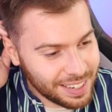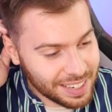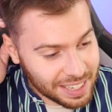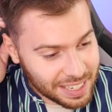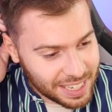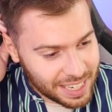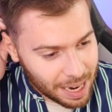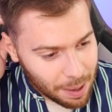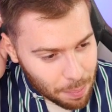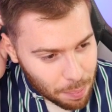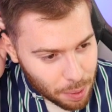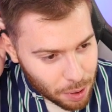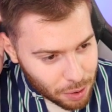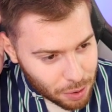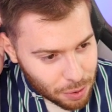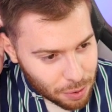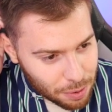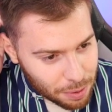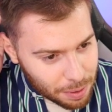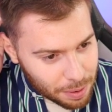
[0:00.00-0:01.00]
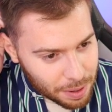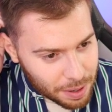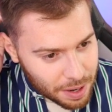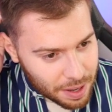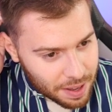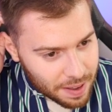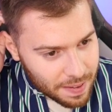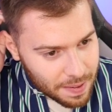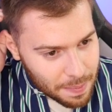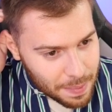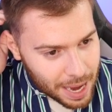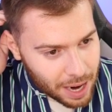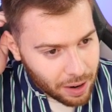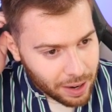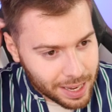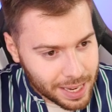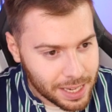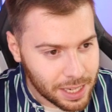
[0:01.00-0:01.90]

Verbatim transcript: J'aime beaucoup. Mais alors,